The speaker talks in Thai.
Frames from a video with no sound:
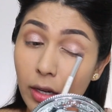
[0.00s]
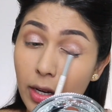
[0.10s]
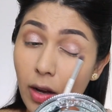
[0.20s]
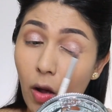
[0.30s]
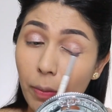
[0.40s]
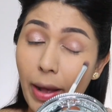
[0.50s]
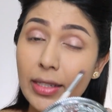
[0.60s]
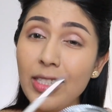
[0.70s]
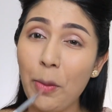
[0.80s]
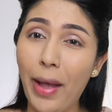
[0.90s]
นึกออกปากเค
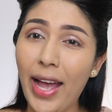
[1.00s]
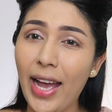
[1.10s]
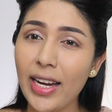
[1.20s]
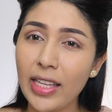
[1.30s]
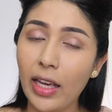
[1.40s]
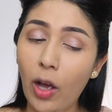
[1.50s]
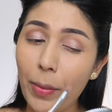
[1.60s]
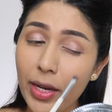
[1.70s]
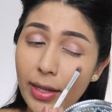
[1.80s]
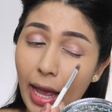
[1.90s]
รื่องสำอางอะไรเงี้ยเขา
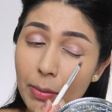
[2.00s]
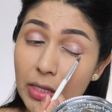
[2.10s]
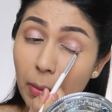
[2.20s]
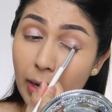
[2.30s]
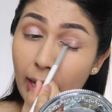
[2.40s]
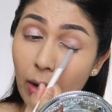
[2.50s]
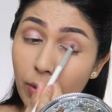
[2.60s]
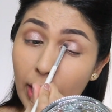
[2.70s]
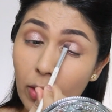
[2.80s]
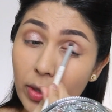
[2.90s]
ไม่ได้ง่ายเหมือนสมัยเรา
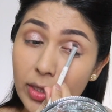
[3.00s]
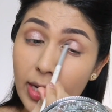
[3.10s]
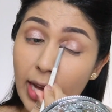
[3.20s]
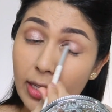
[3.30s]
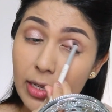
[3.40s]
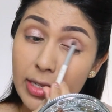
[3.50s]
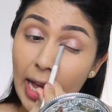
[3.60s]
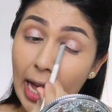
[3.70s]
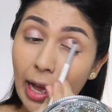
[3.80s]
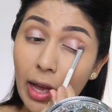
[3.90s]
นะกว่าจะได้แต่ละอ
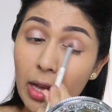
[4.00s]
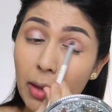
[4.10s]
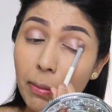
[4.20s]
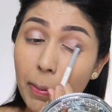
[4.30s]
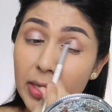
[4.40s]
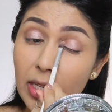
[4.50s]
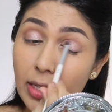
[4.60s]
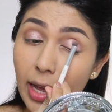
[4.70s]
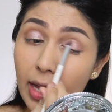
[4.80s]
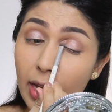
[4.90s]
ย่างอ่ะมันไม่ใช่
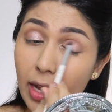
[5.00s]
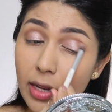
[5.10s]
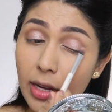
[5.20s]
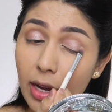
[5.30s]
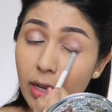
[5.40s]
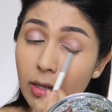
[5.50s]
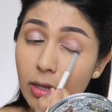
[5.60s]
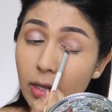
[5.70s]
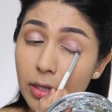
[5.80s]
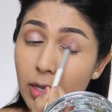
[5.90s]
ง่ายนะ
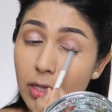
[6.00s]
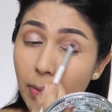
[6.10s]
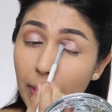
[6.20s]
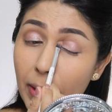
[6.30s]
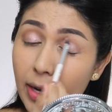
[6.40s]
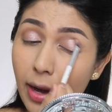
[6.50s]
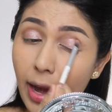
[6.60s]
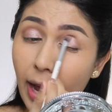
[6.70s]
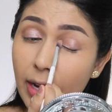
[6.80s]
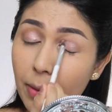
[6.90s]
ยิ่งสมัยพระนา
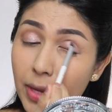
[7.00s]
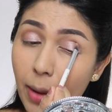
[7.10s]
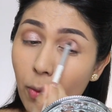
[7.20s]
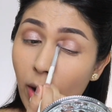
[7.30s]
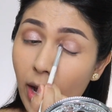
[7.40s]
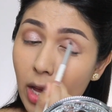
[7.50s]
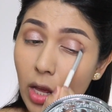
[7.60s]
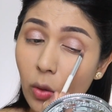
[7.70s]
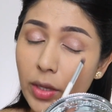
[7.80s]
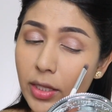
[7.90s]
รายณ์นะพี่อ้ำว่า
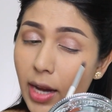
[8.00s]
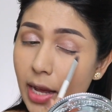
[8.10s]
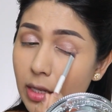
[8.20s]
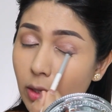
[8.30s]
กว่าจะได้